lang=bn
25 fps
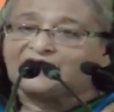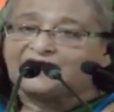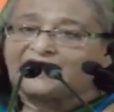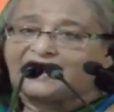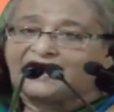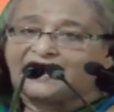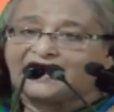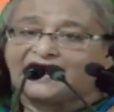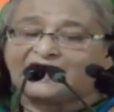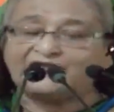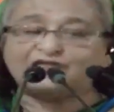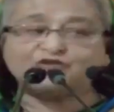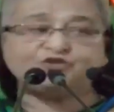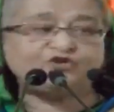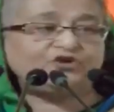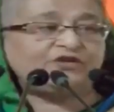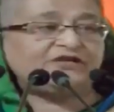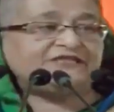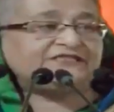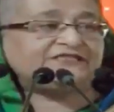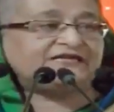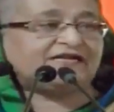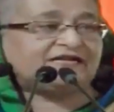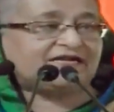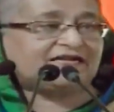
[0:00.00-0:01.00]
হাল ধরে
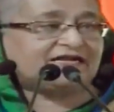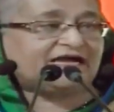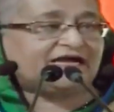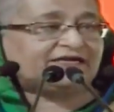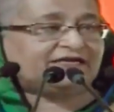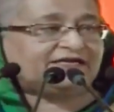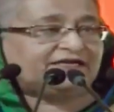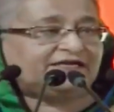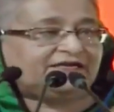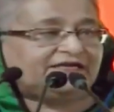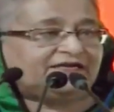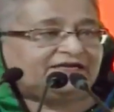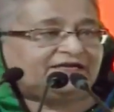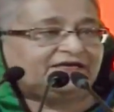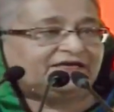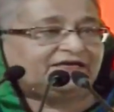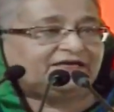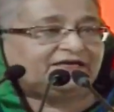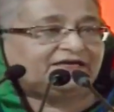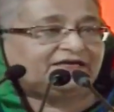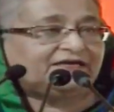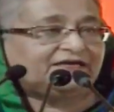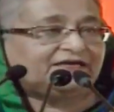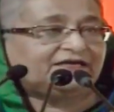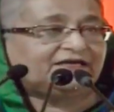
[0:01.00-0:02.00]
যারা রাখে
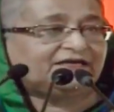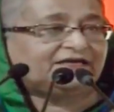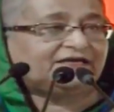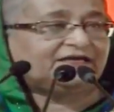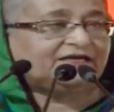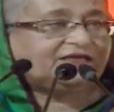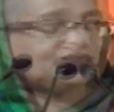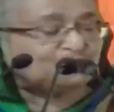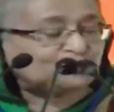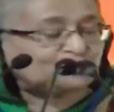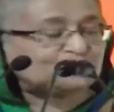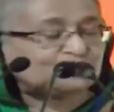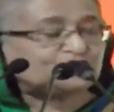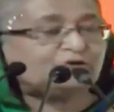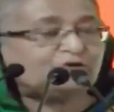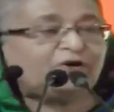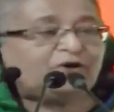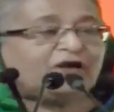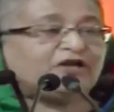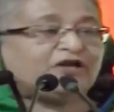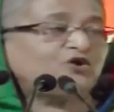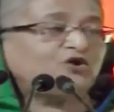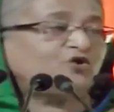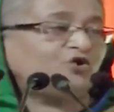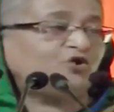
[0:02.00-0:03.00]

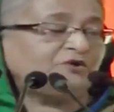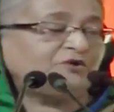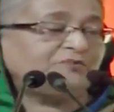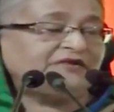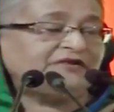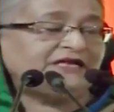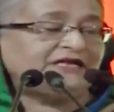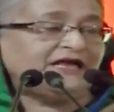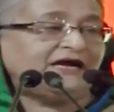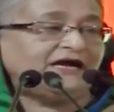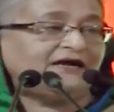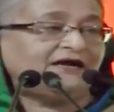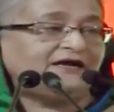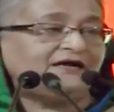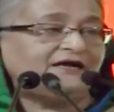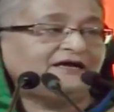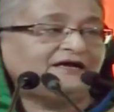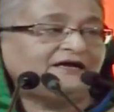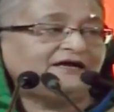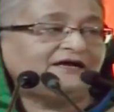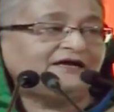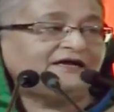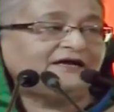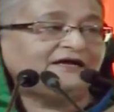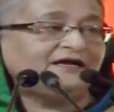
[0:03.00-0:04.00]
দুঃসময়ের কর্মীরা
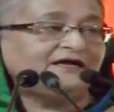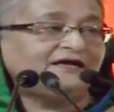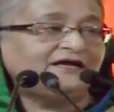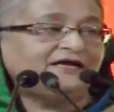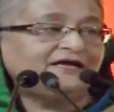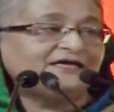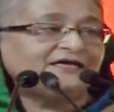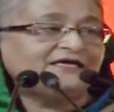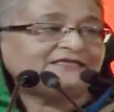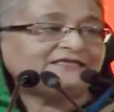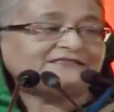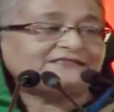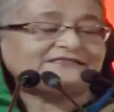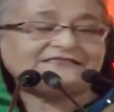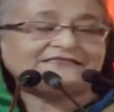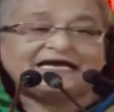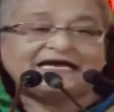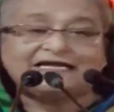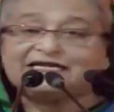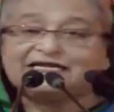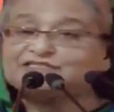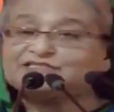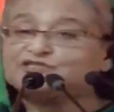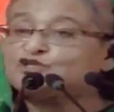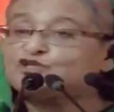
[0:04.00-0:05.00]

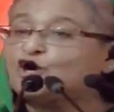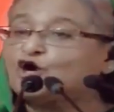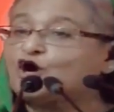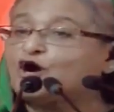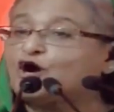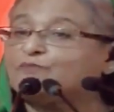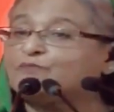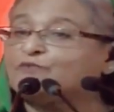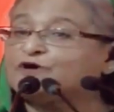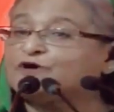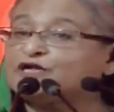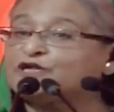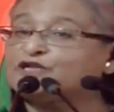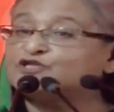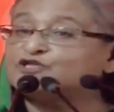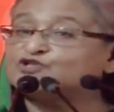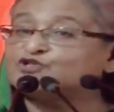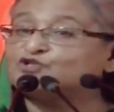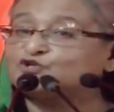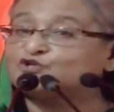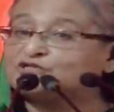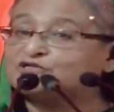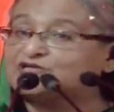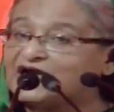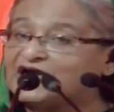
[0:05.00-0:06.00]
তারা যেন অবহেলিত
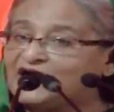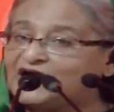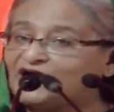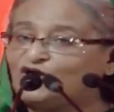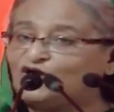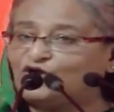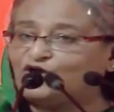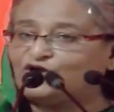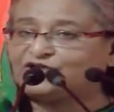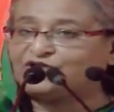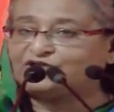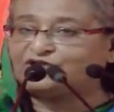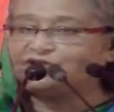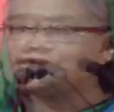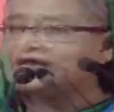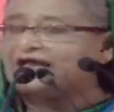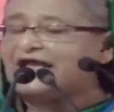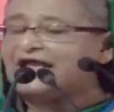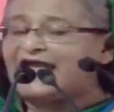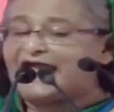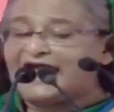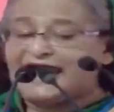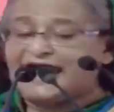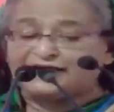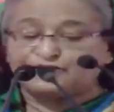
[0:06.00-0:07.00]
না হয়
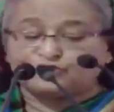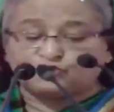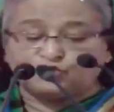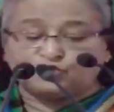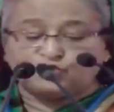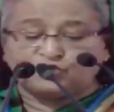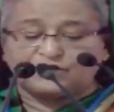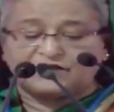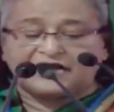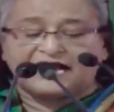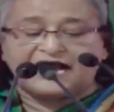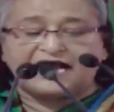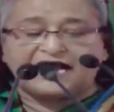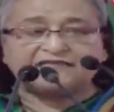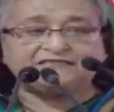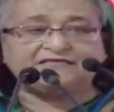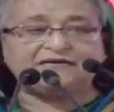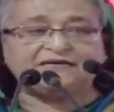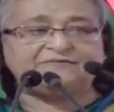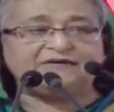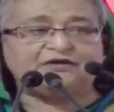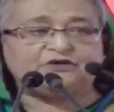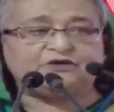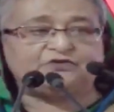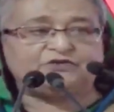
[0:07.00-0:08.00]
এত কাজ
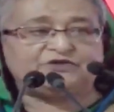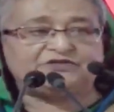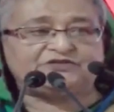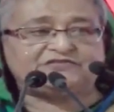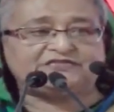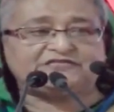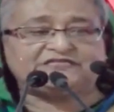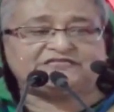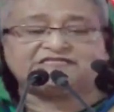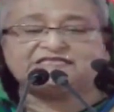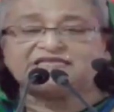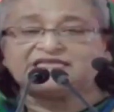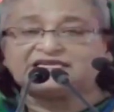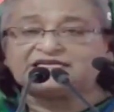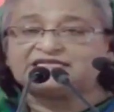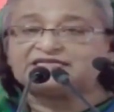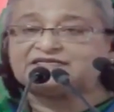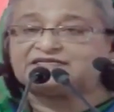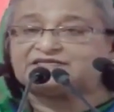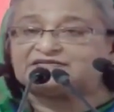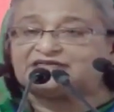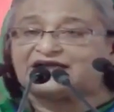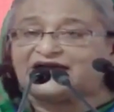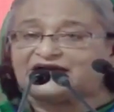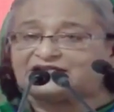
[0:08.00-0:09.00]
আমরা করেছি দিন
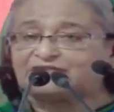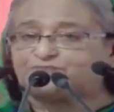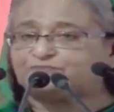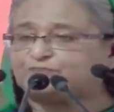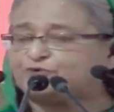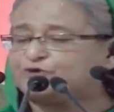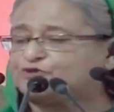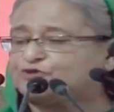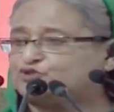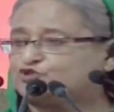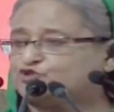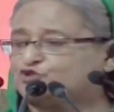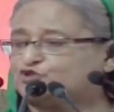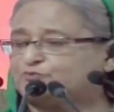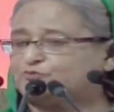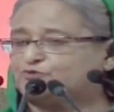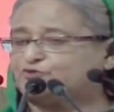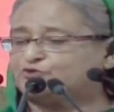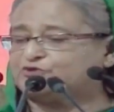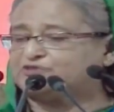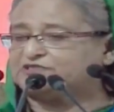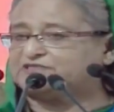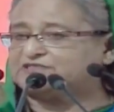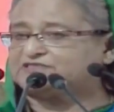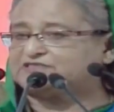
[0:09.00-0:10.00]
রাত পরিশ্রম
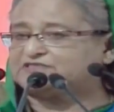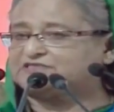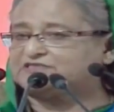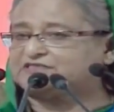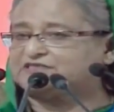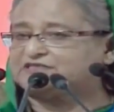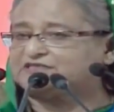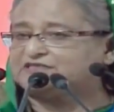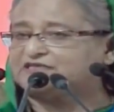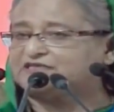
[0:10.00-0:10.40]
করে যাচ্ছি